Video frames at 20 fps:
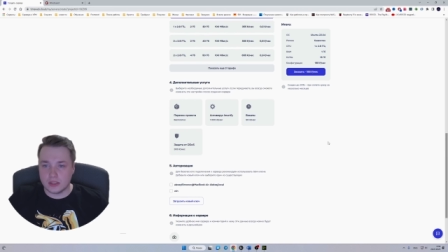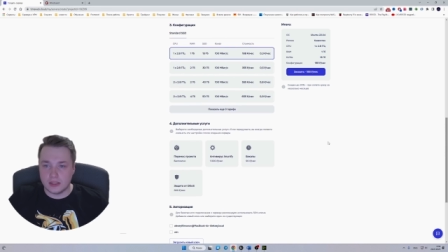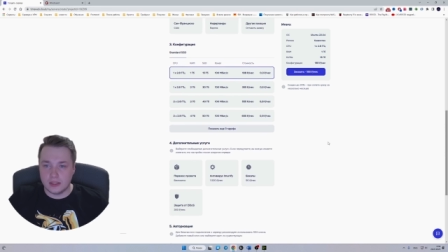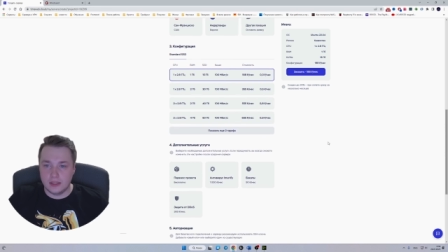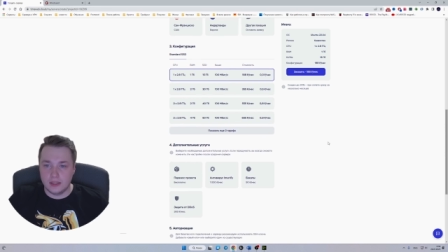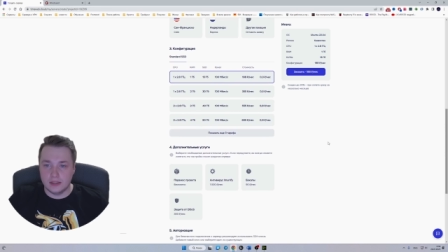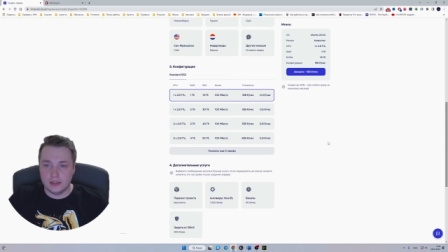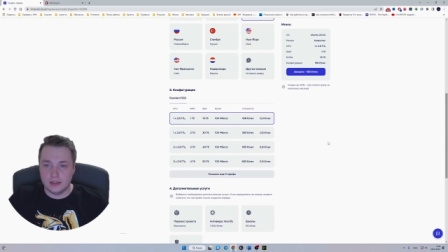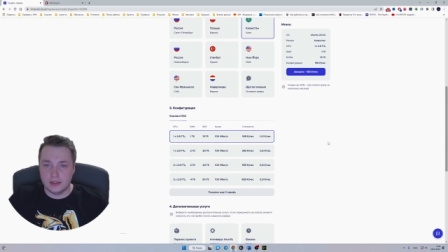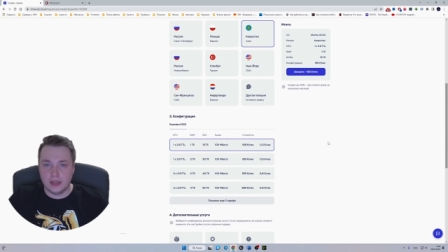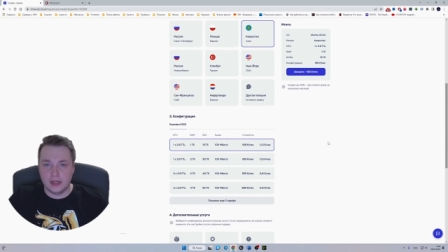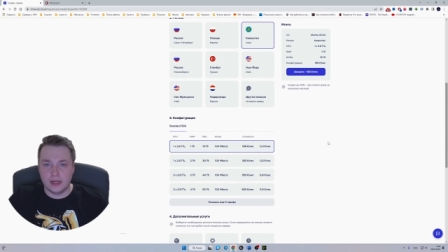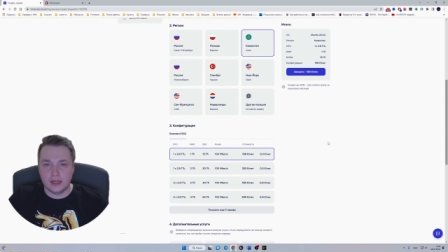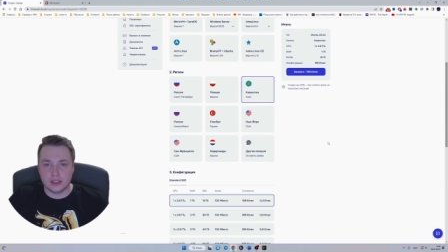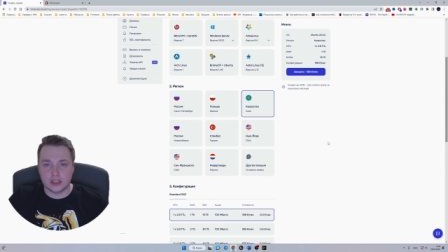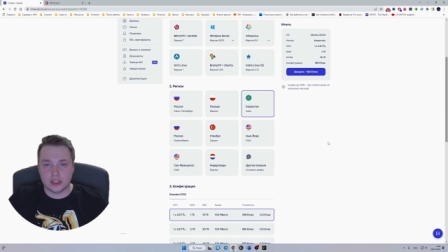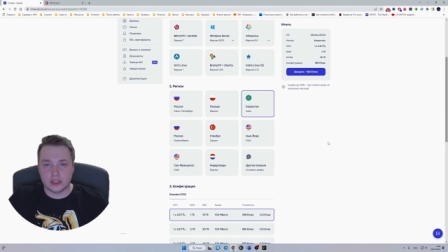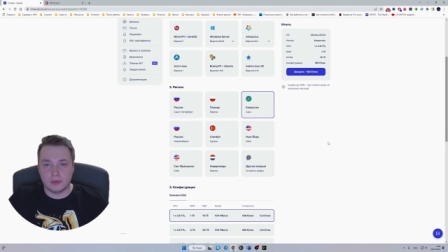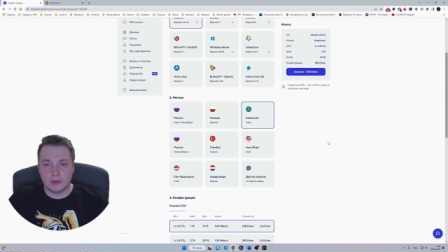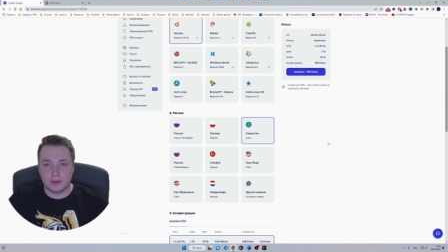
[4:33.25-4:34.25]
И
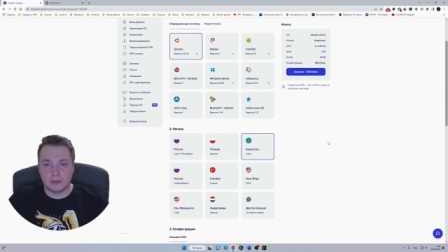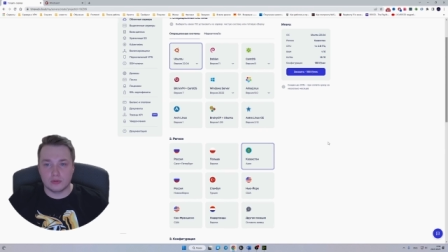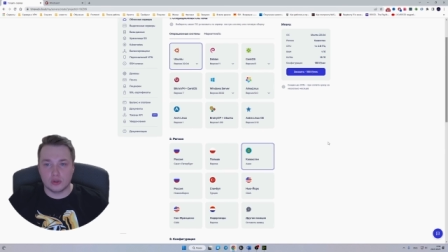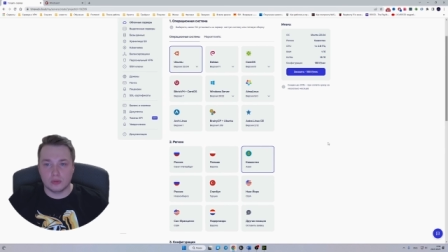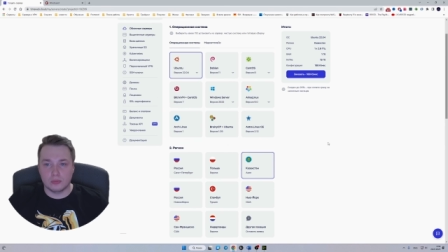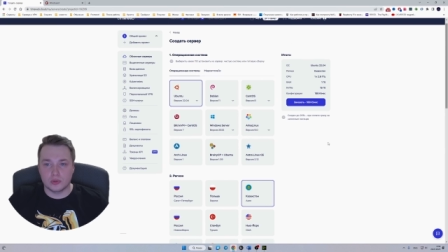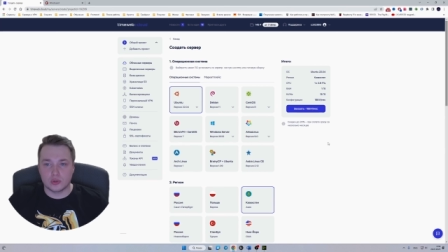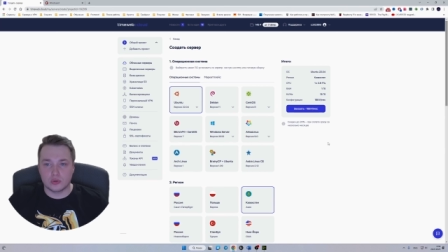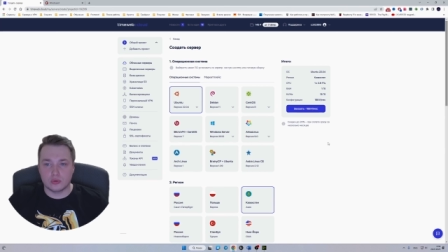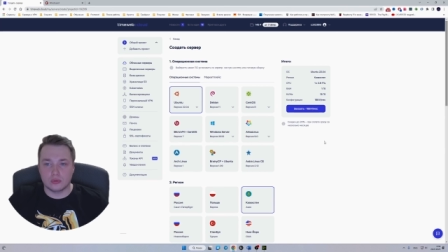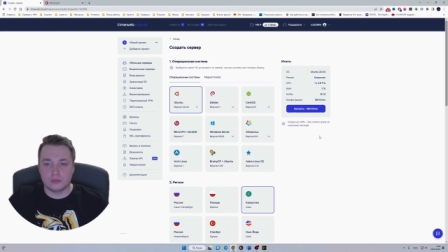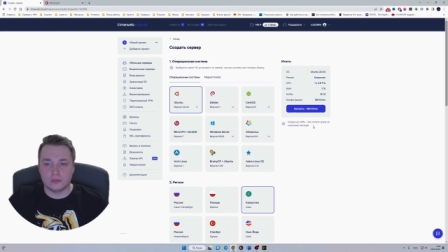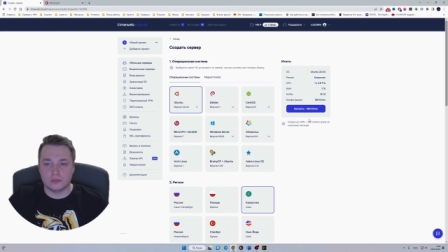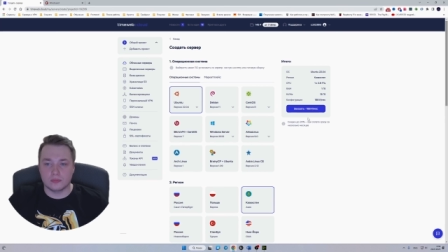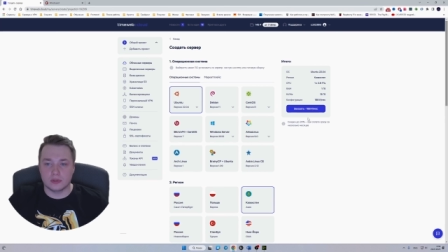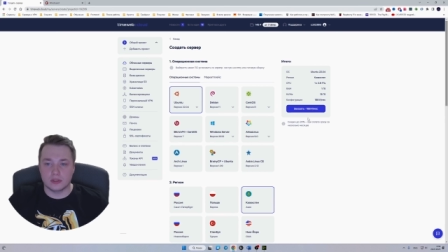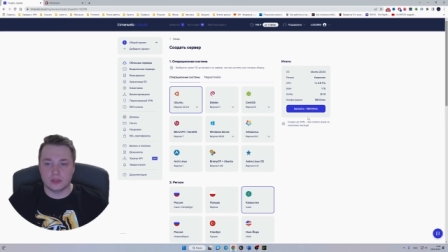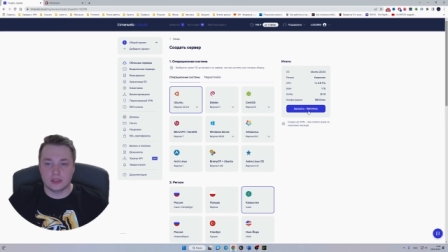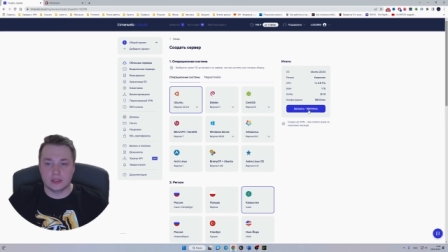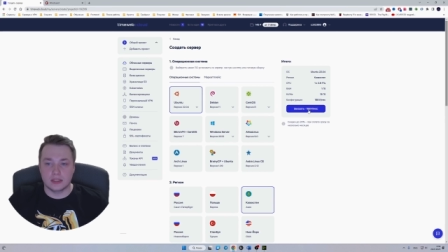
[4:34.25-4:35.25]
далее нажимаем кнопочку
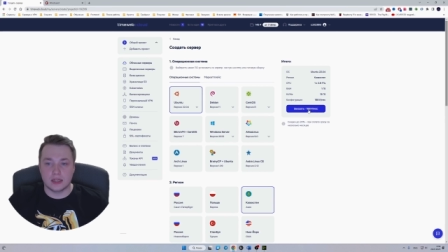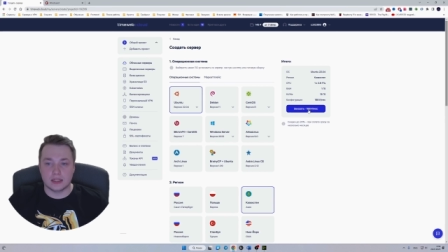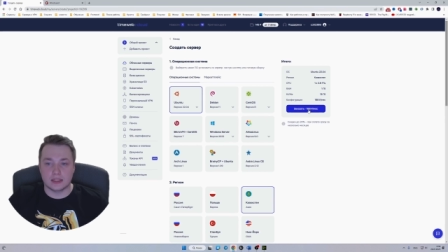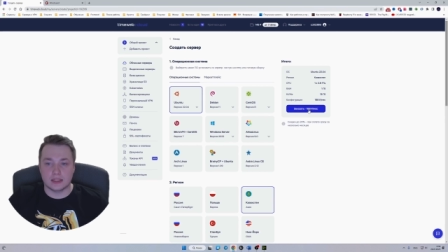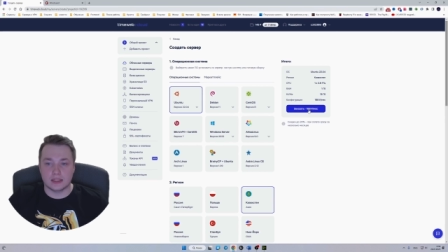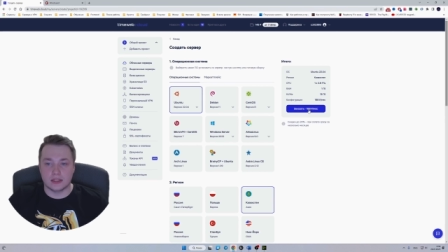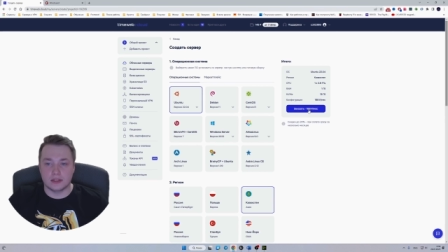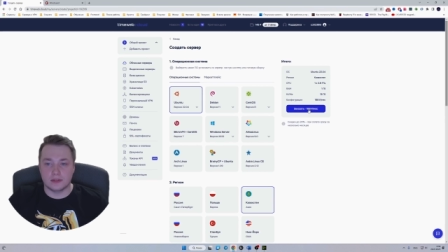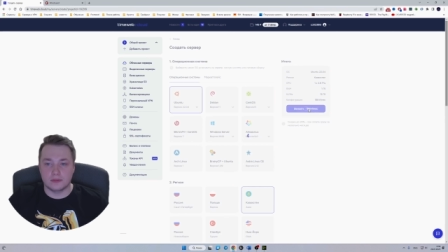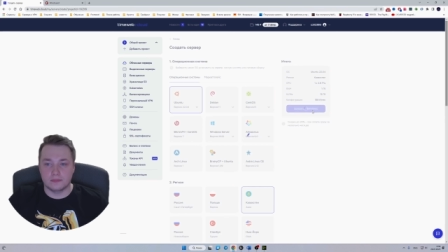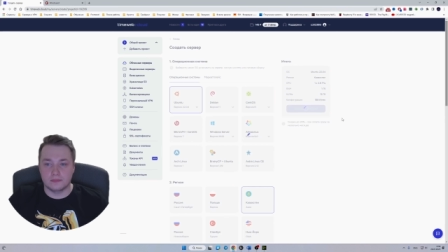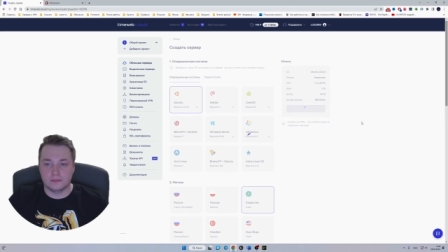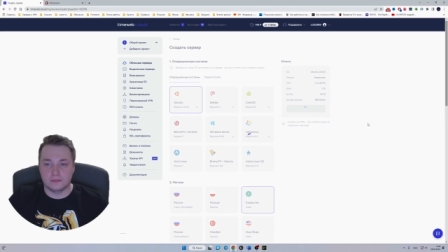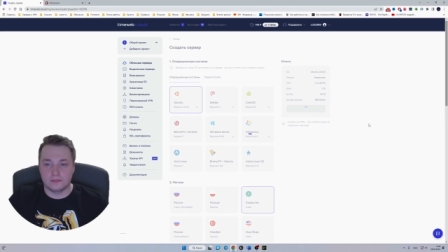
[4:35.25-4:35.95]
«Заказать».